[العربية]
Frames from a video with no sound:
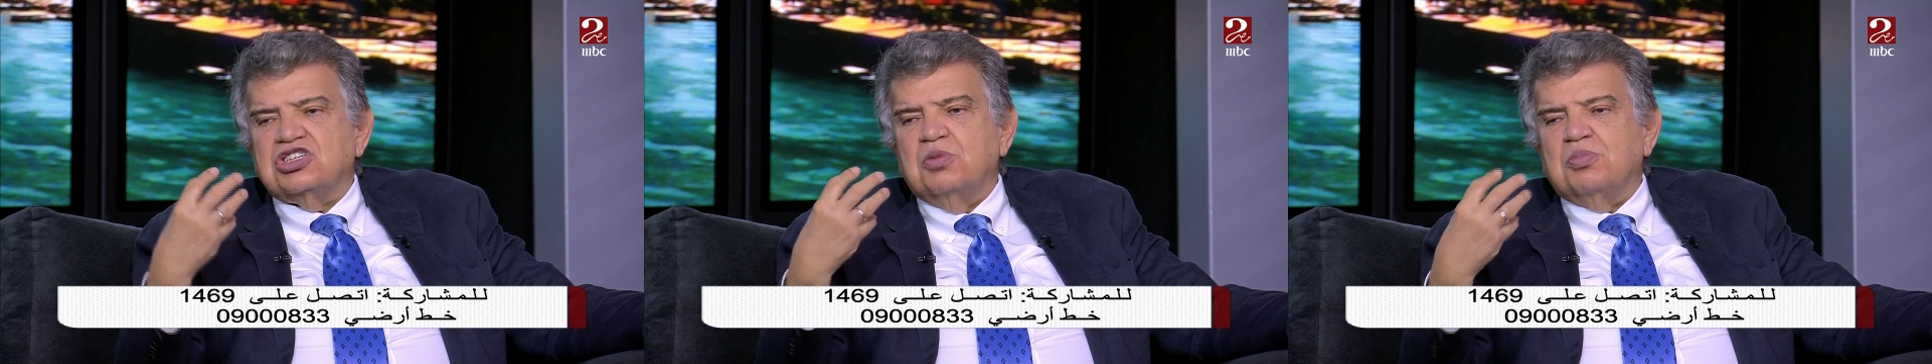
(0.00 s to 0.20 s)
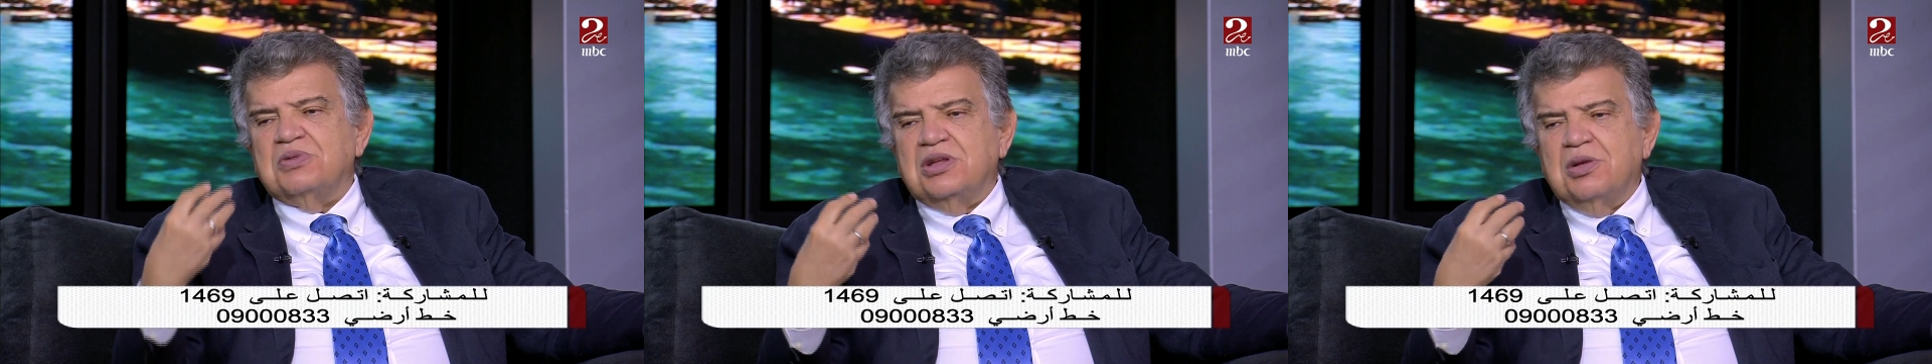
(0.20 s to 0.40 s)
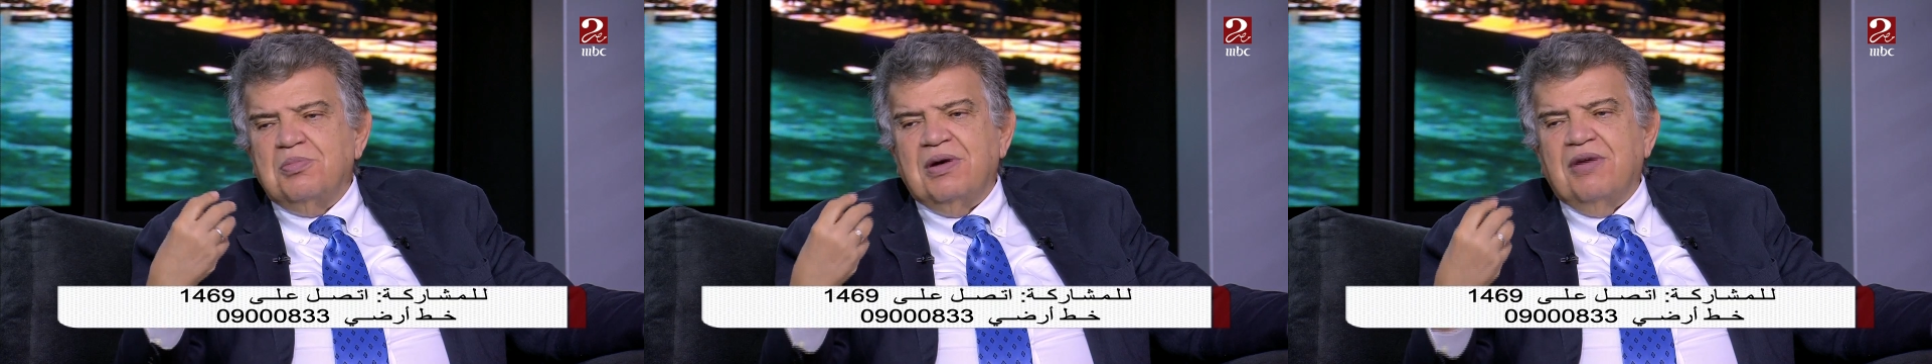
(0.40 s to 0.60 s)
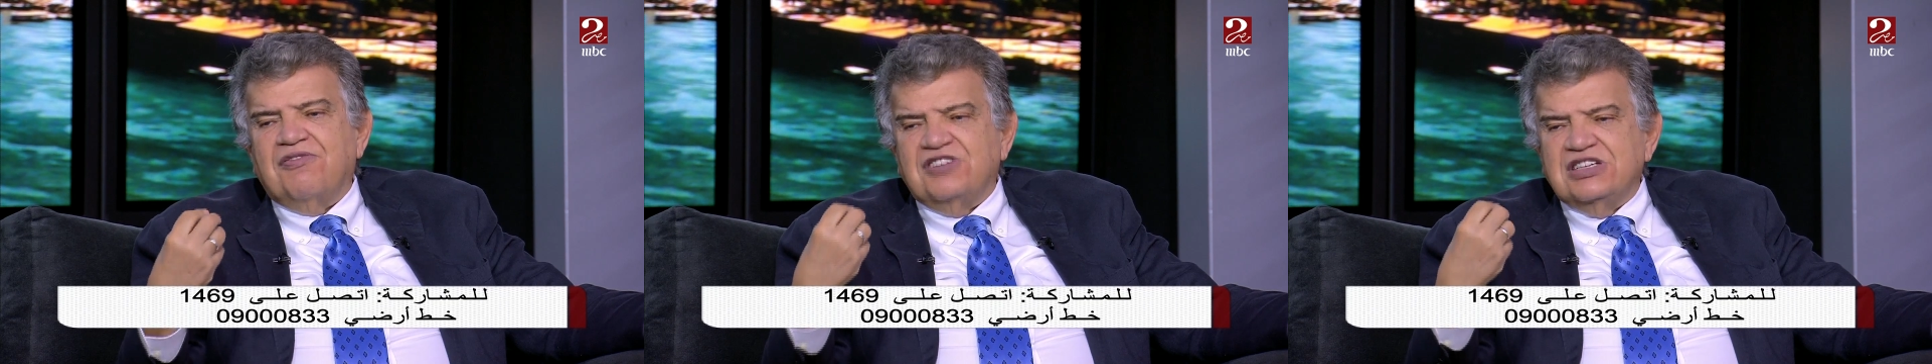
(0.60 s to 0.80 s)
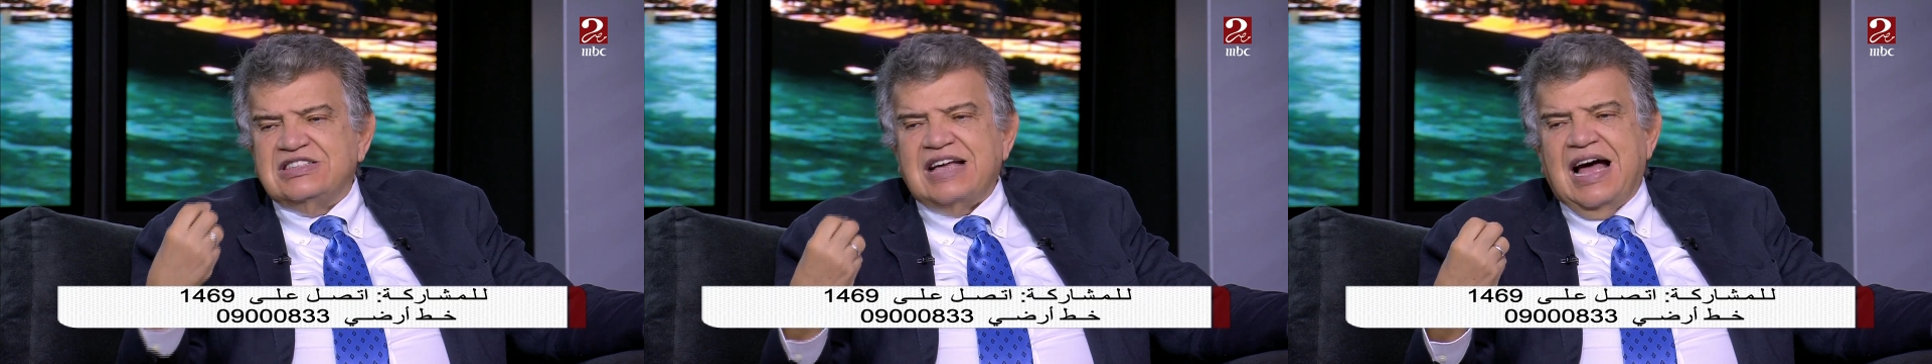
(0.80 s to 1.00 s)
بتبقى
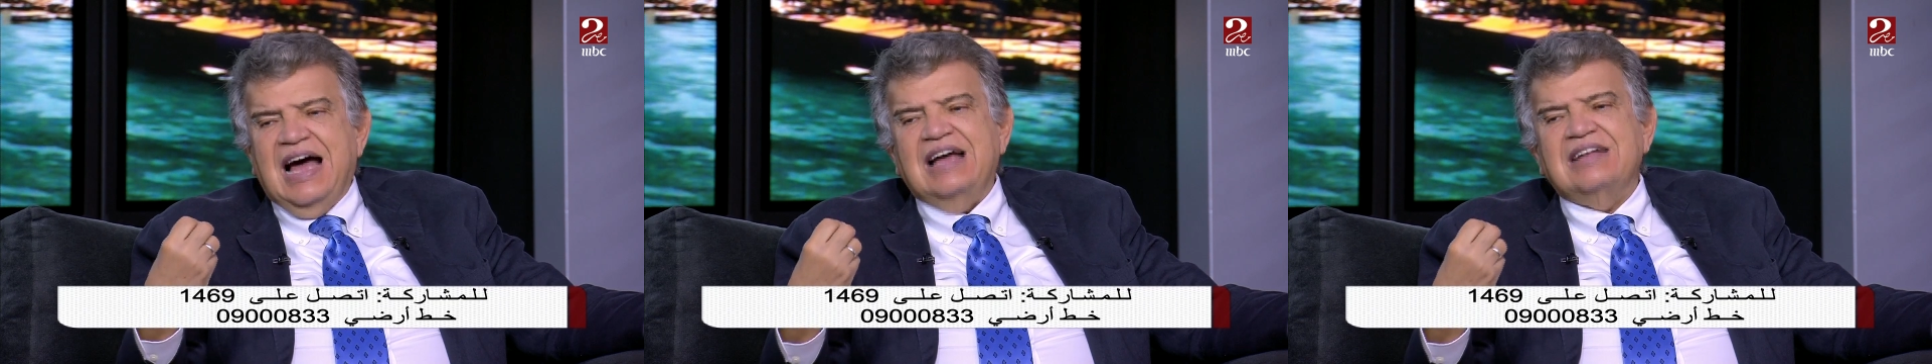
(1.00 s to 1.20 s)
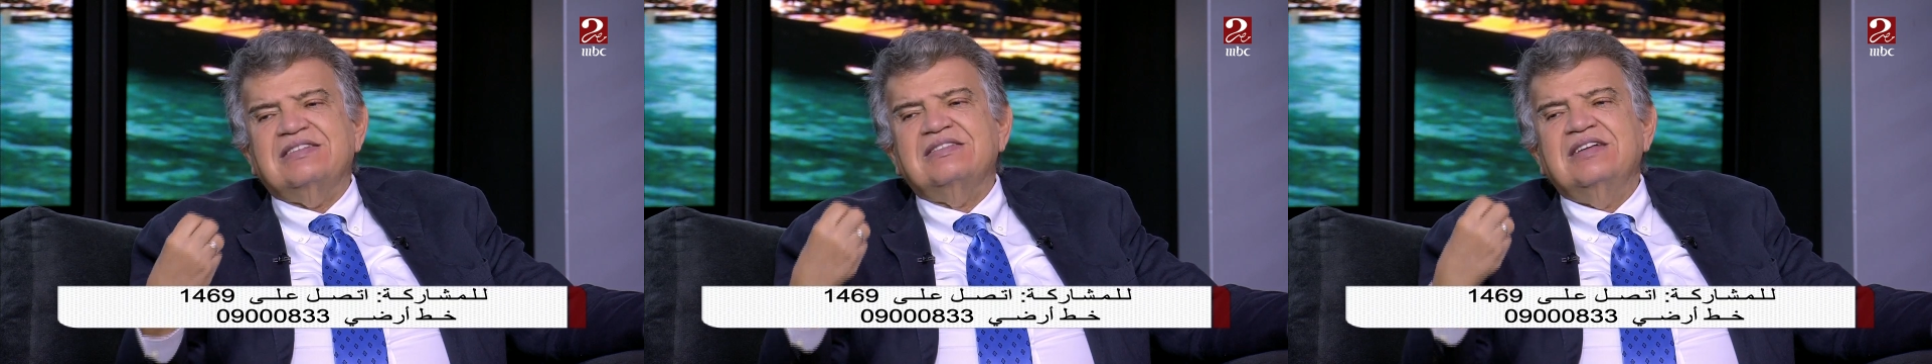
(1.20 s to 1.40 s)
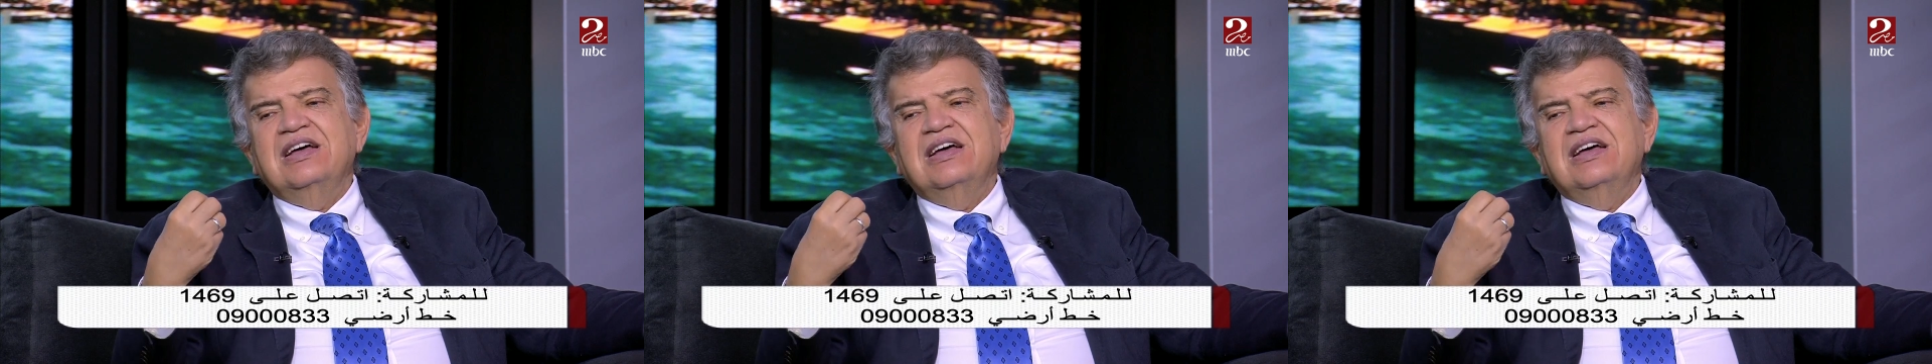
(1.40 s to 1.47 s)
في ساعات